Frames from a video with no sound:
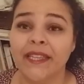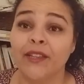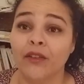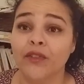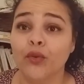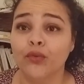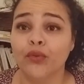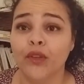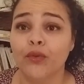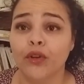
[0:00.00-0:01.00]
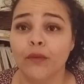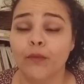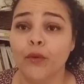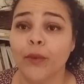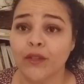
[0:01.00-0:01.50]
qu'il a envie de retourner au
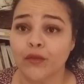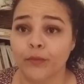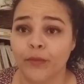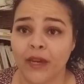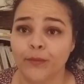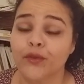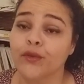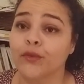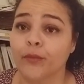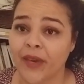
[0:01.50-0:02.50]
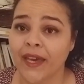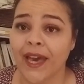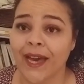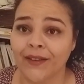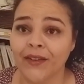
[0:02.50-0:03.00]
campement auprès de son père, puisque son
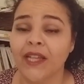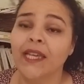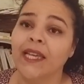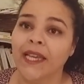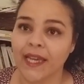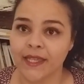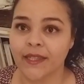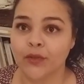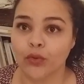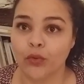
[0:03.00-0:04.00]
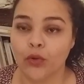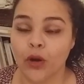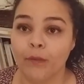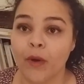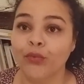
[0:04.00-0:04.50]
père, Alain, est resté sur le
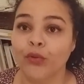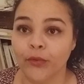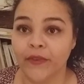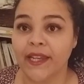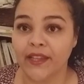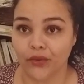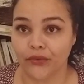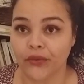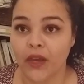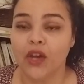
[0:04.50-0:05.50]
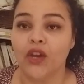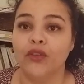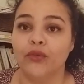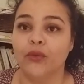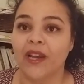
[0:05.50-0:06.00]
campement pour monter les tentes.
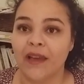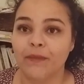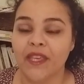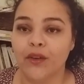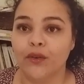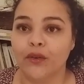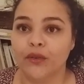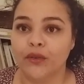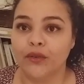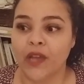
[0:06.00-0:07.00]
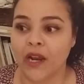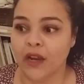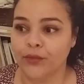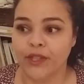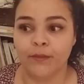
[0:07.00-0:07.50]
Donc l'ami euh,
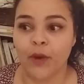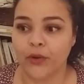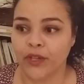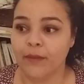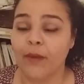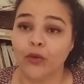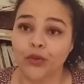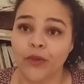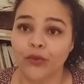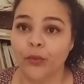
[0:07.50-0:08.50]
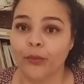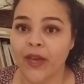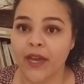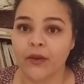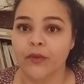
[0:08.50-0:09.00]
d'Alain lui dit bah ok bah rejoins ton
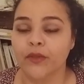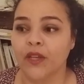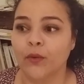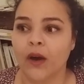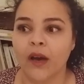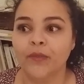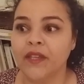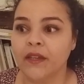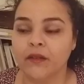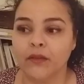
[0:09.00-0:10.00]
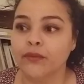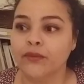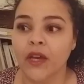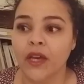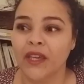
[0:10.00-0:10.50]
père euh, c'est quoi à pied
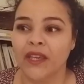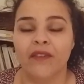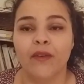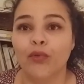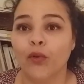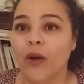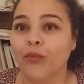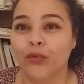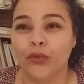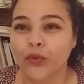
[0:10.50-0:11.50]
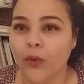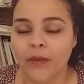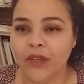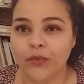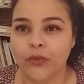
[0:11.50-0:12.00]
il y en avait pourquoi pour
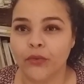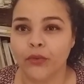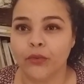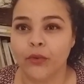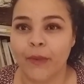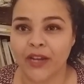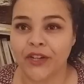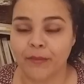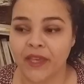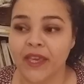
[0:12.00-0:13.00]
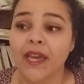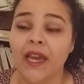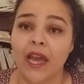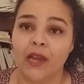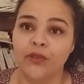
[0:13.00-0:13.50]
2-3 minutes de marche à pied
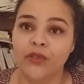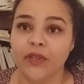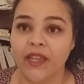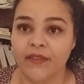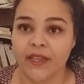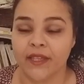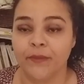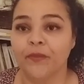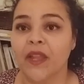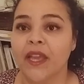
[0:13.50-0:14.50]
elle lui dit ok vas-y